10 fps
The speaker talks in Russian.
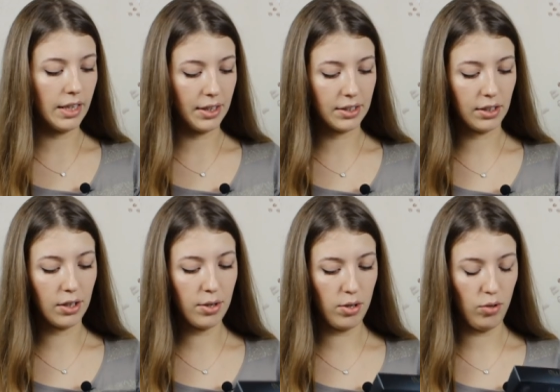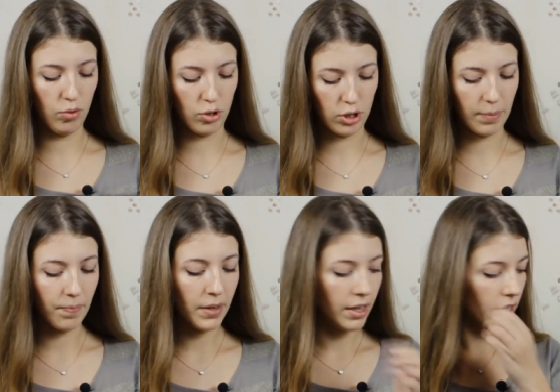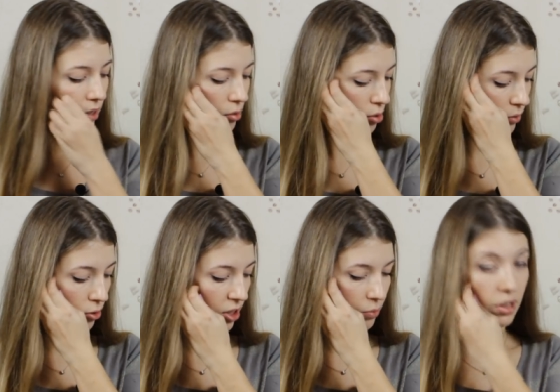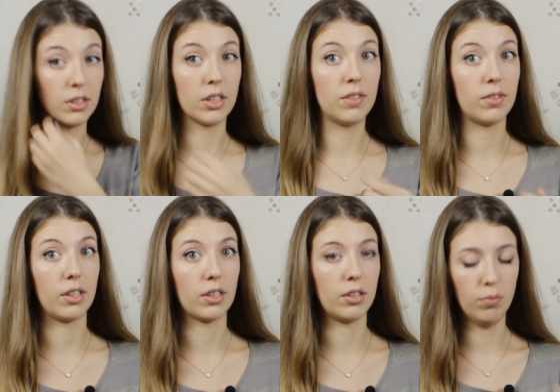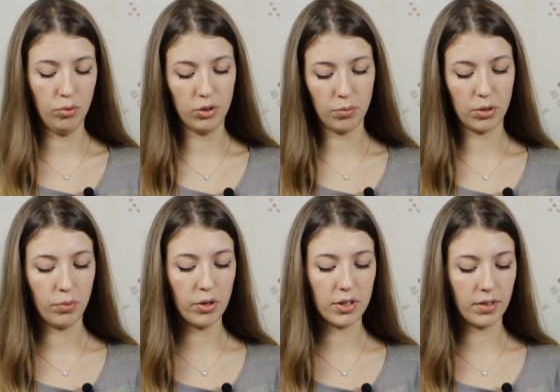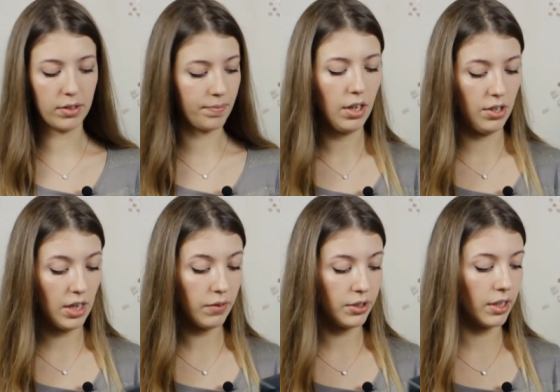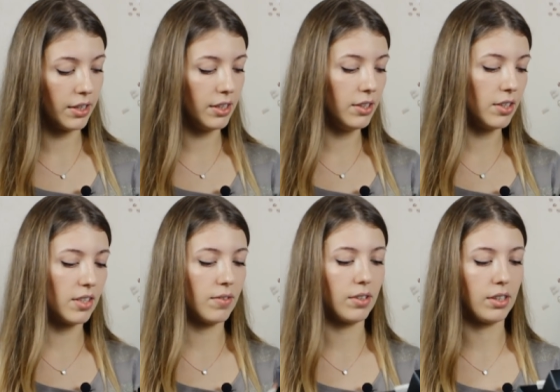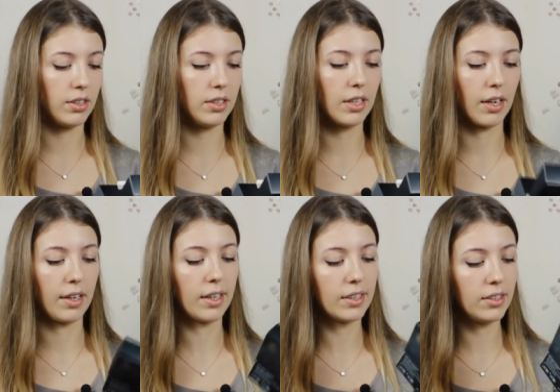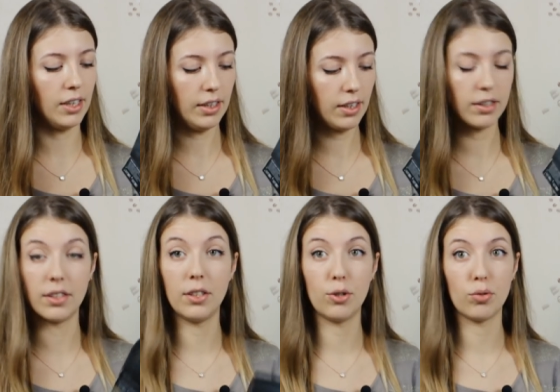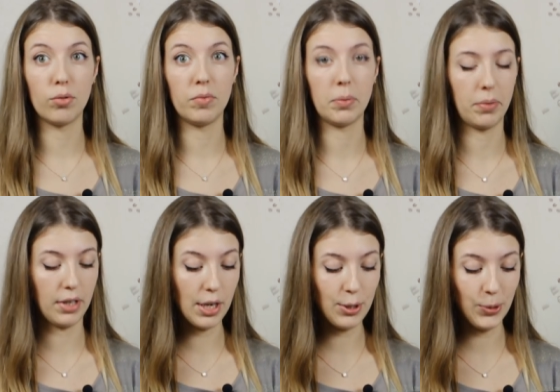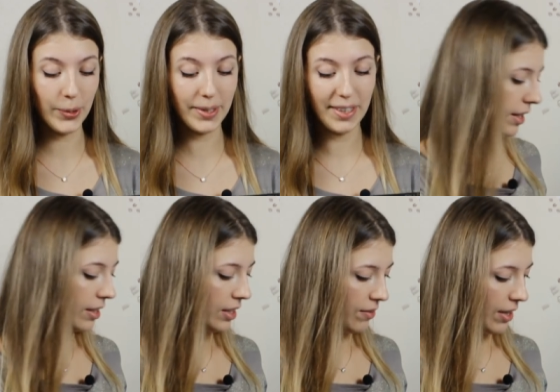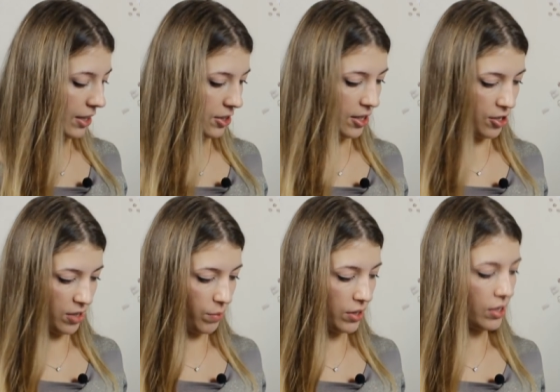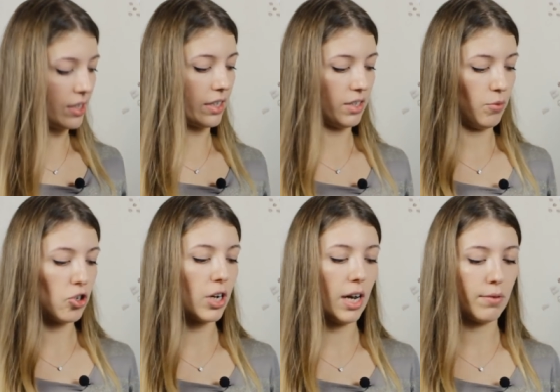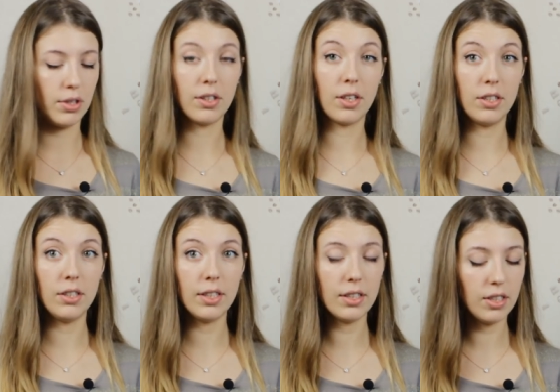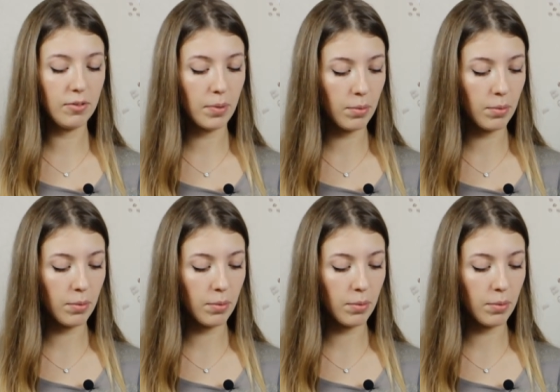для ресниц тоже. Но сегодня мы, естественно, их не будем использовать. Я взяла единственный серый оттенок, надеюсь, он мне подойдет. Так, давайте я сейчас быстренько смешаю все ингредиенты в